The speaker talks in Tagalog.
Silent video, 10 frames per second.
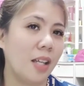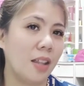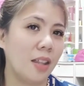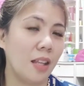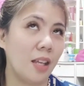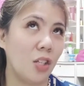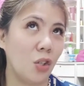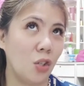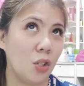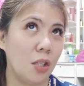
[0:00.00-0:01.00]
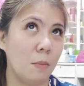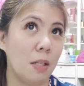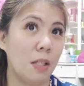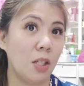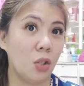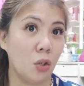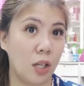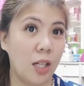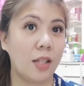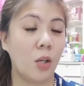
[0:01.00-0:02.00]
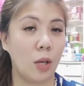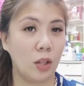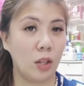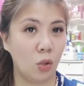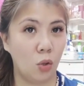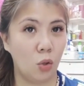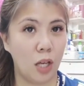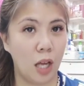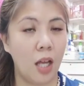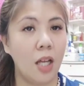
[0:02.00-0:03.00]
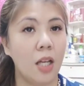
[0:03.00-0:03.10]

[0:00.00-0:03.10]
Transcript: ay, ano yon nabanggit ko rin at nakwento ko na